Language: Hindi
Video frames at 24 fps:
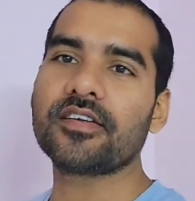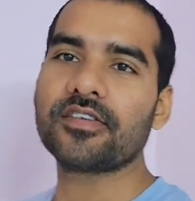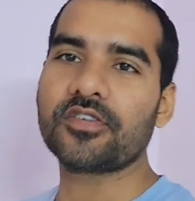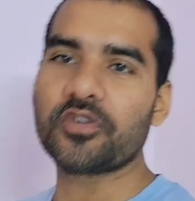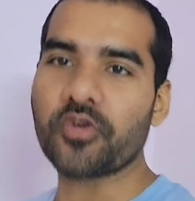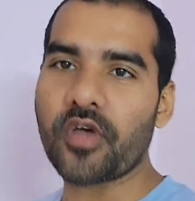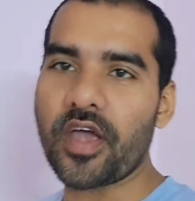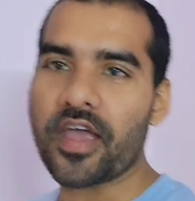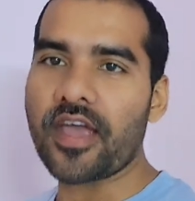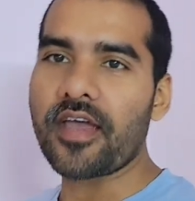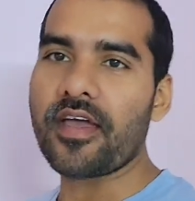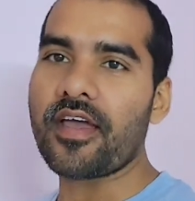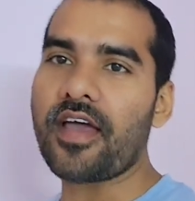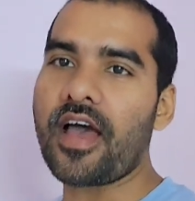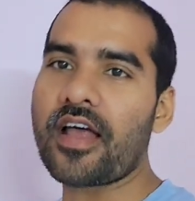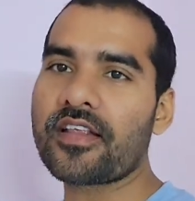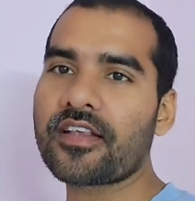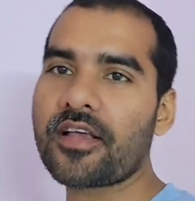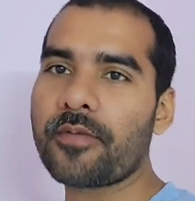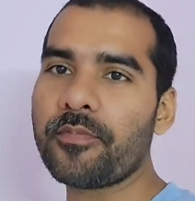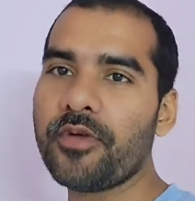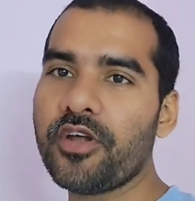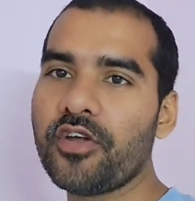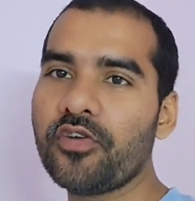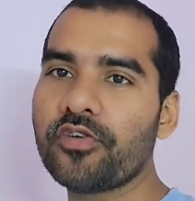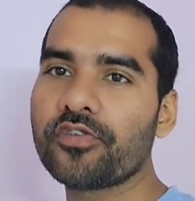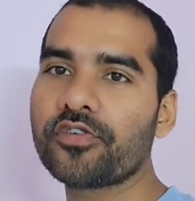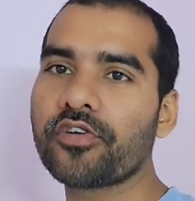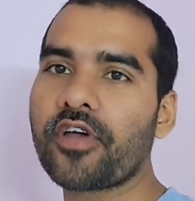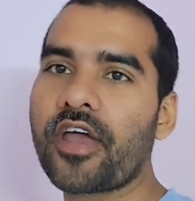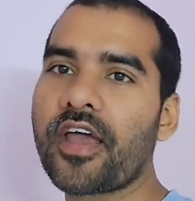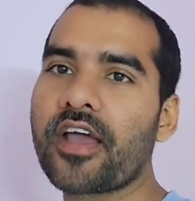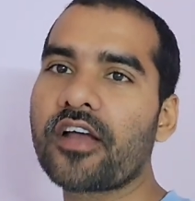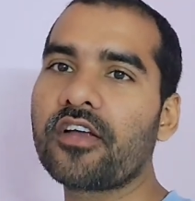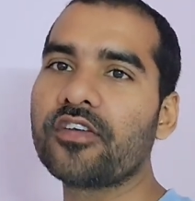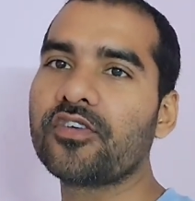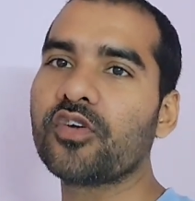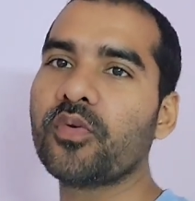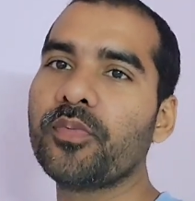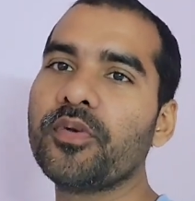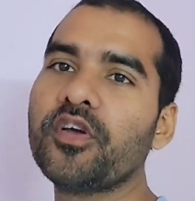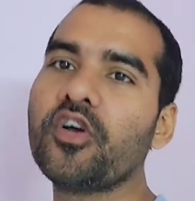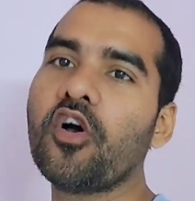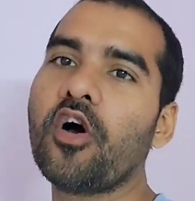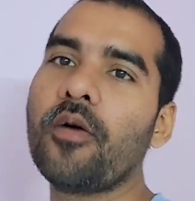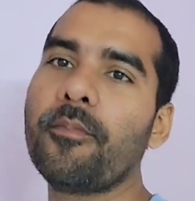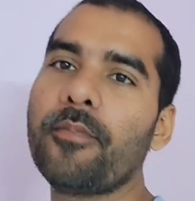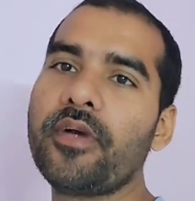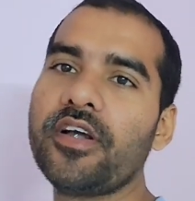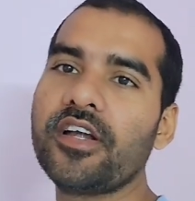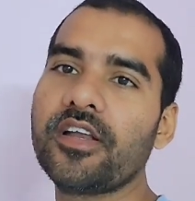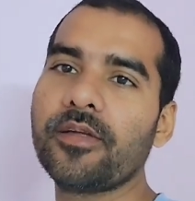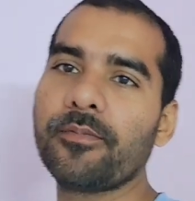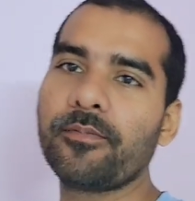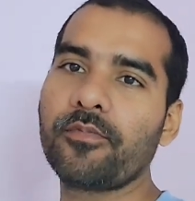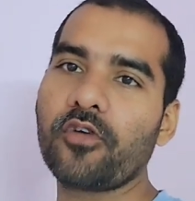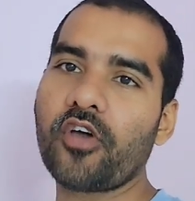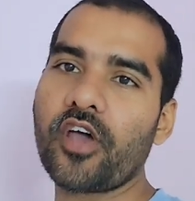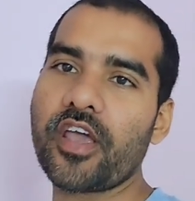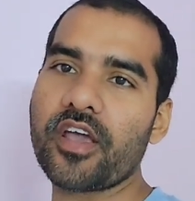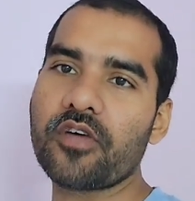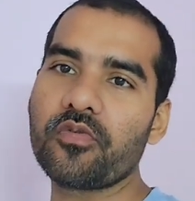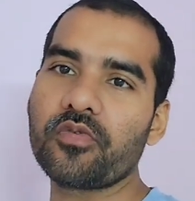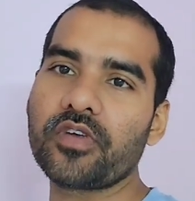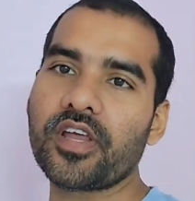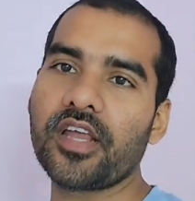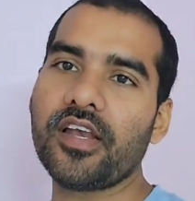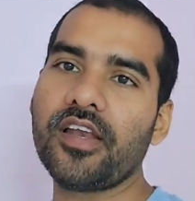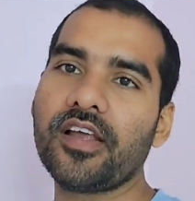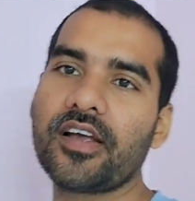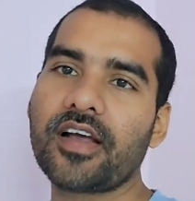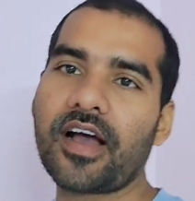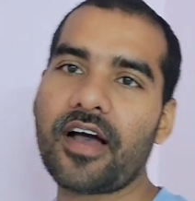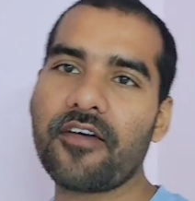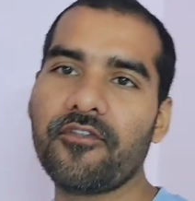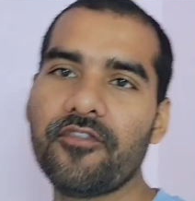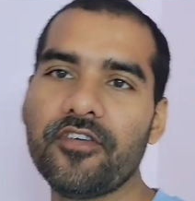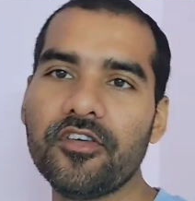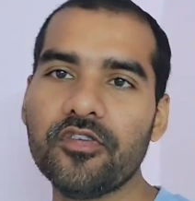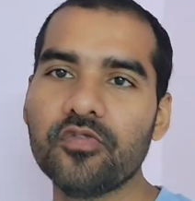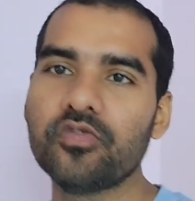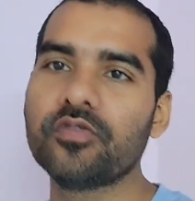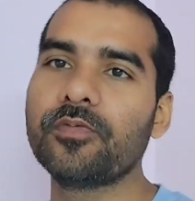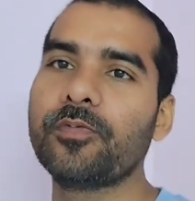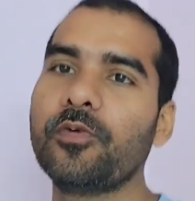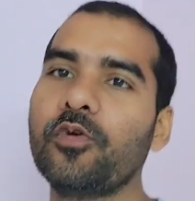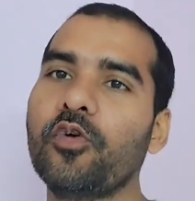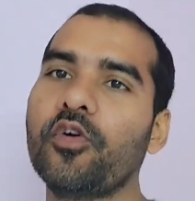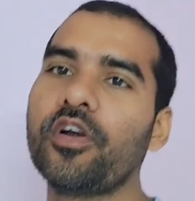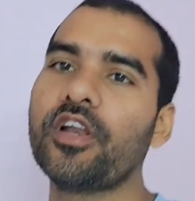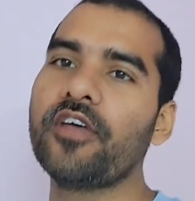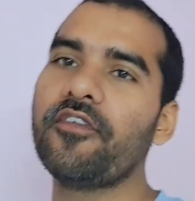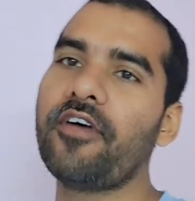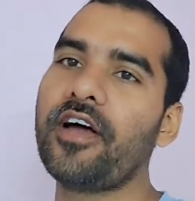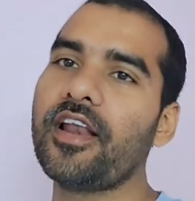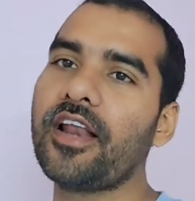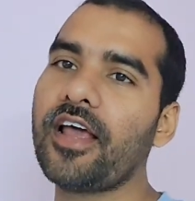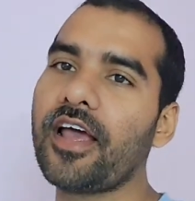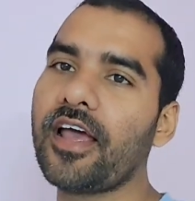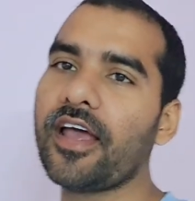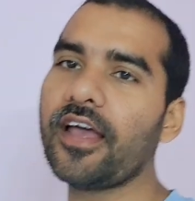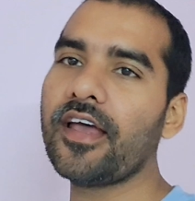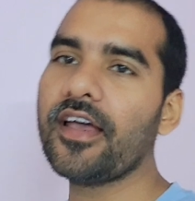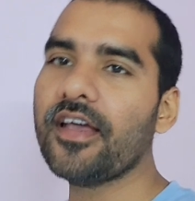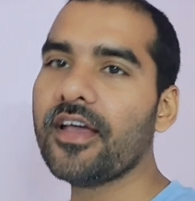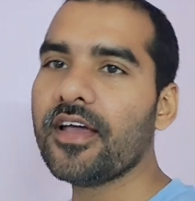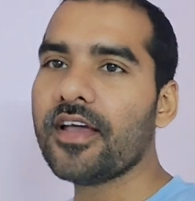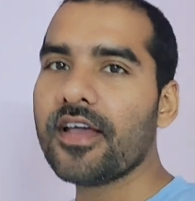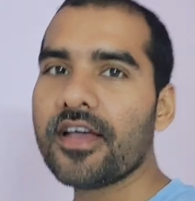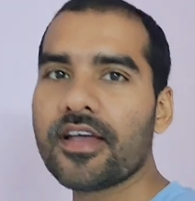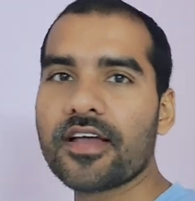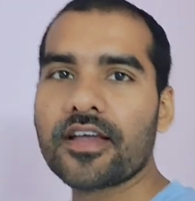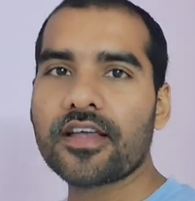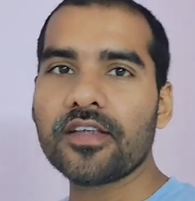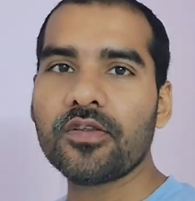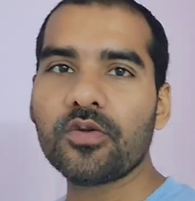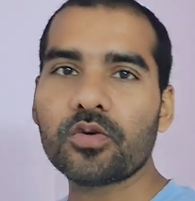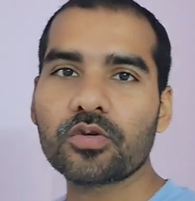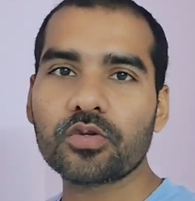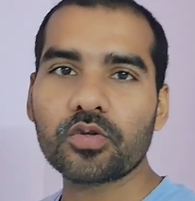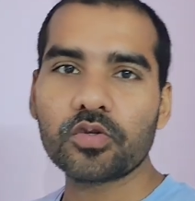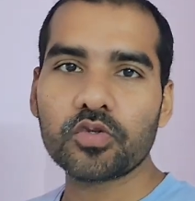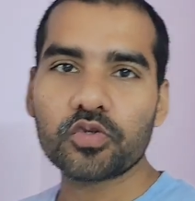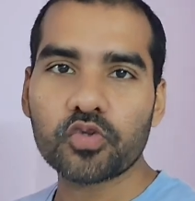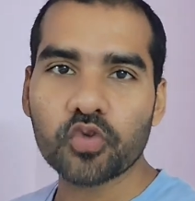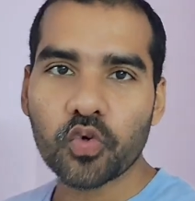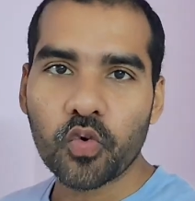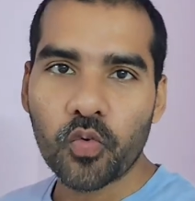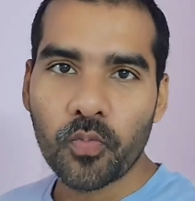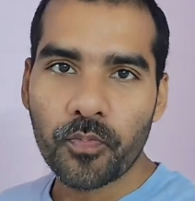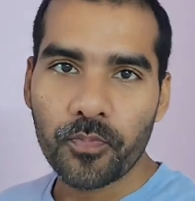जो है आज का वीडियो जो है जो भी गवर्नमेंट एम्प्लॉय है उनके लिए काफ़ी यूज़फुल होने वाला है कि दोस्तों जो